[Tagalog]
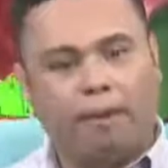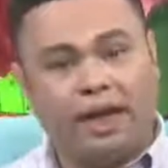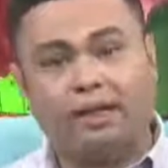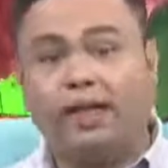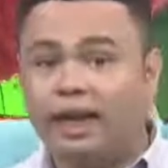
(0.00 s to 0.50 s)

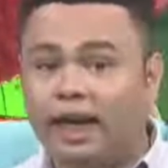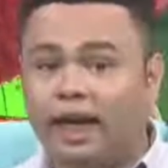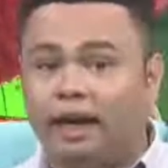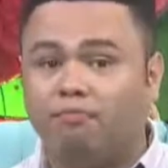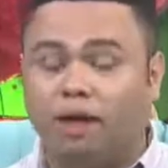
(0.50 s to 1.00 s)

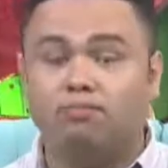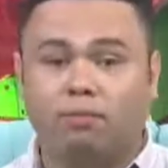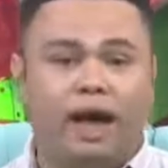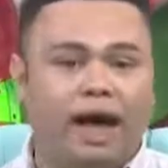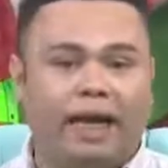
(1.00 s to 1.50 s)
Panatilihin ang
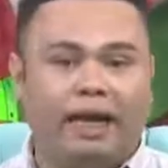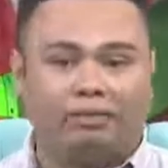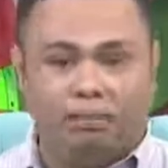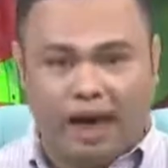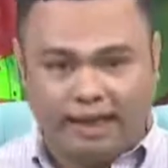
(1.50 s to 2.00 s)

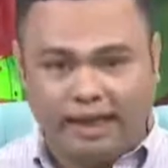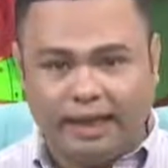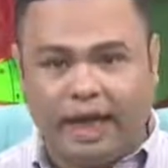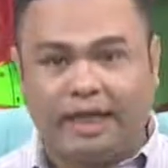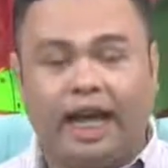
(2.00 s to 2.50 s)
pagmamahal at
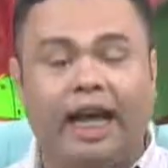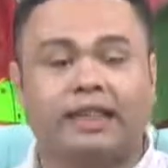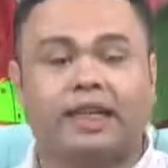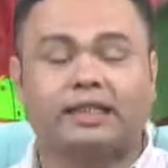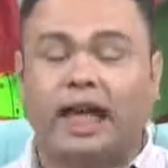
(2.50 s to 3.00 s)
mahalin ang
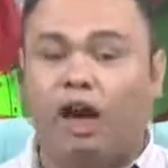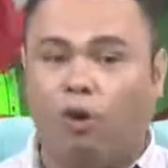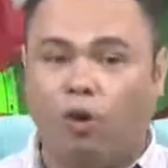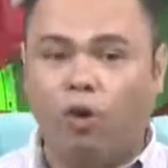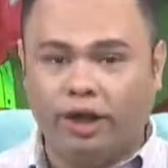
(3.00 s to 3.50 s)
lahat ng
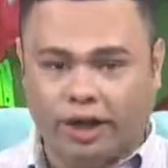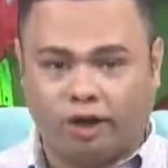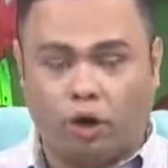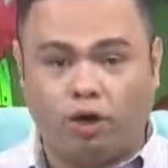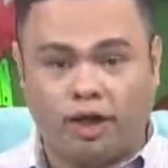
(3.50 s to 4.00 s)
tao.
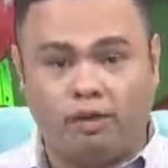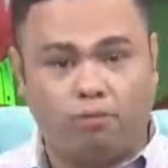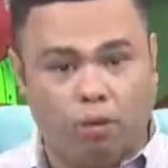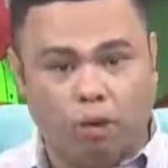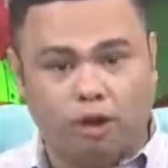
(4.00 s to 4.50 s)
Ito ang
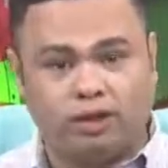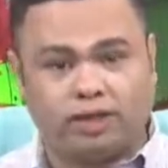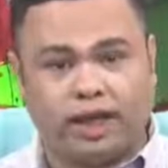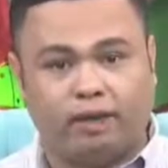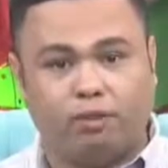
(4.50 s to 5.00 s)
naging buod
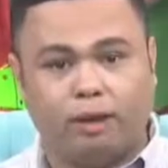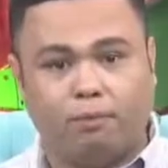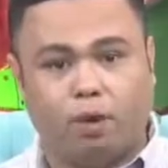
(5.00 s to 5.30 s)
sa sermon